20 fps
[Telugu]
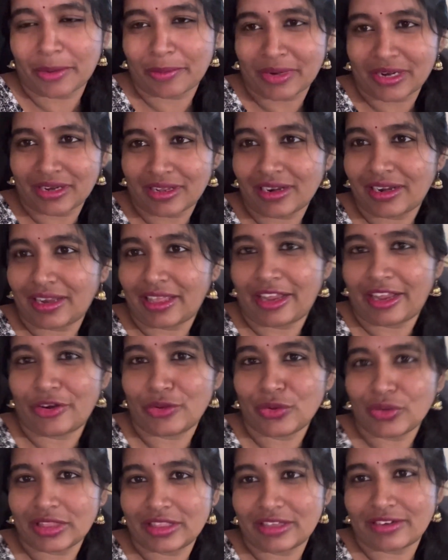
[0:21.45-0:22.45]
అనమాట
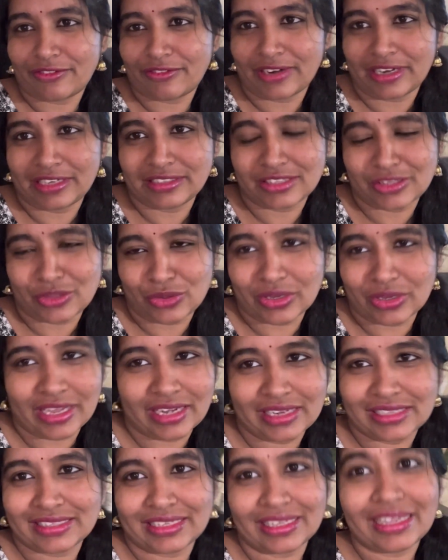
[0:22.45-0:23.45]
నేను ఇద్దరు ఫ్రెండ్స్తో
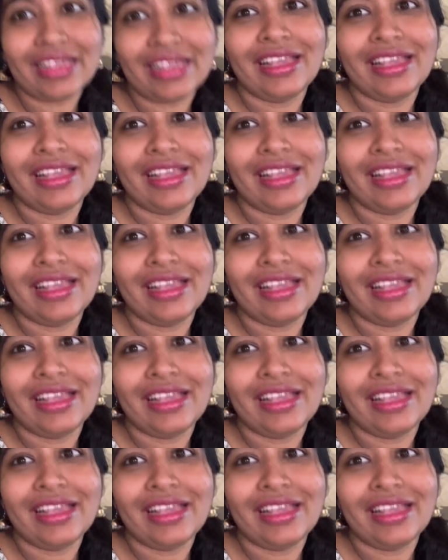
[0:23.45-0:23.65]
కలిసి